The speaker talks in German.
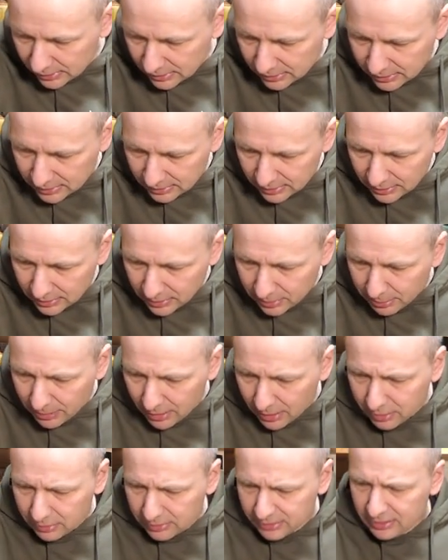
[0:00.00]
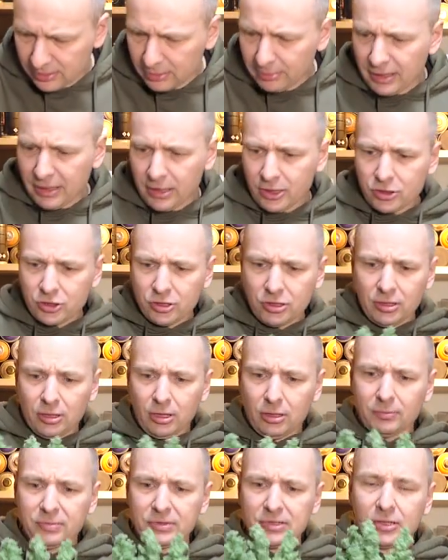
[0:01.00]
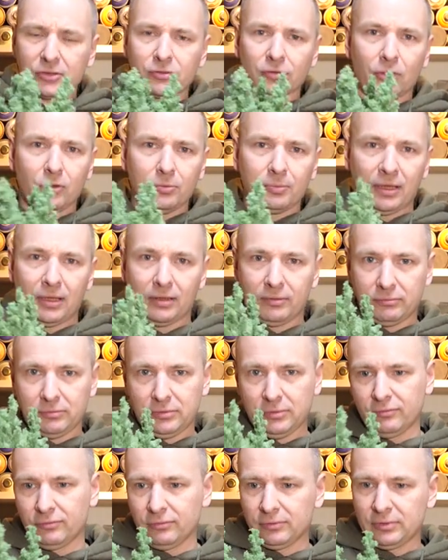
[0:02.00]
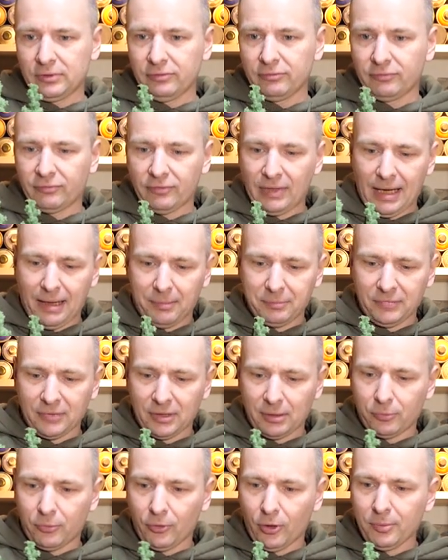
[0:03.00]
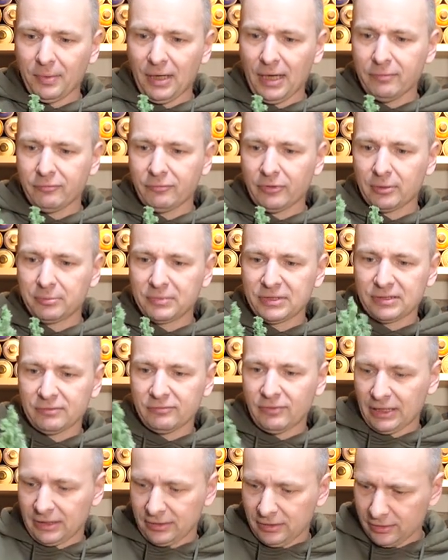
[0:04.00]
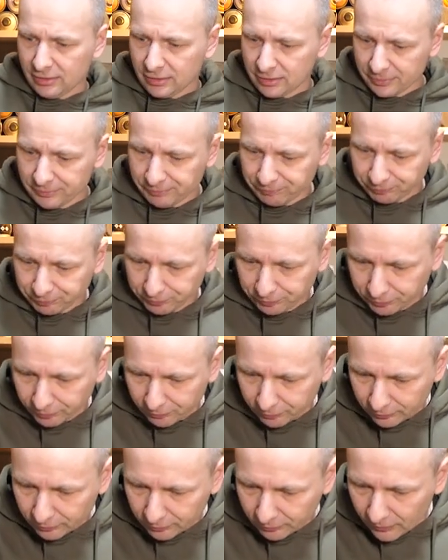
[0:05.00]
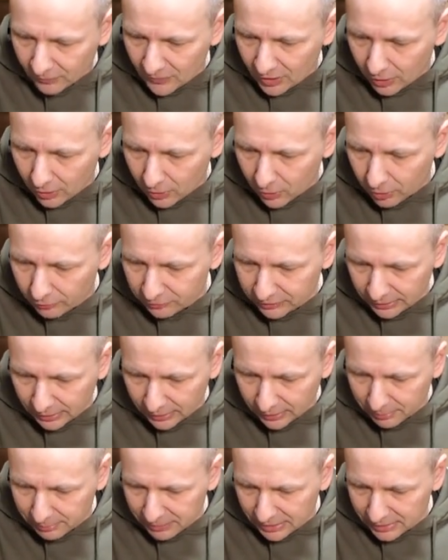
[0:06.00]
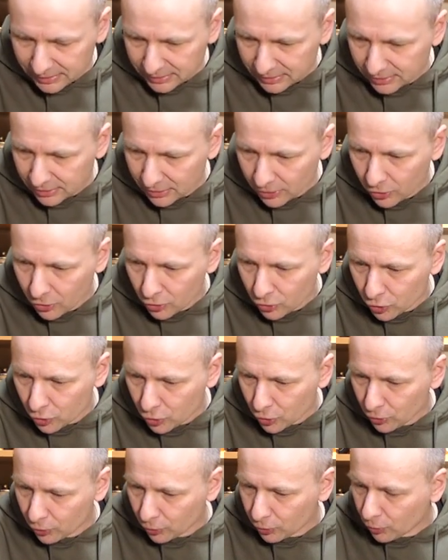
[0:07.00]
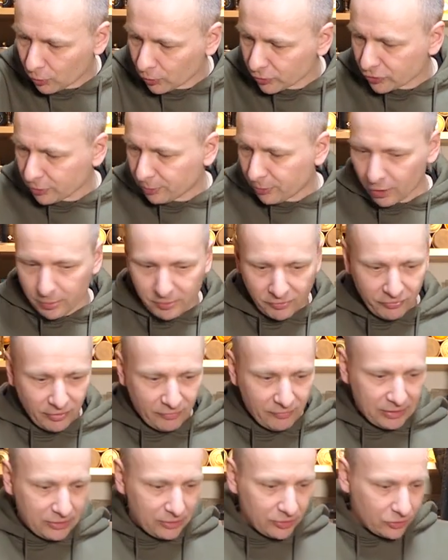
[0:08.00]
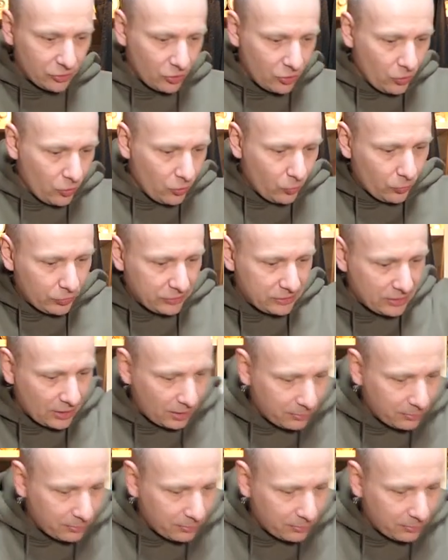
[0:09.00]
Silber, Silbereschen, glaube ich. Also auch mal die, die Farben der Bäume einfach ein bisschen variiert auch auf den anderen Bases schöne große Bäume verwendet. Und ich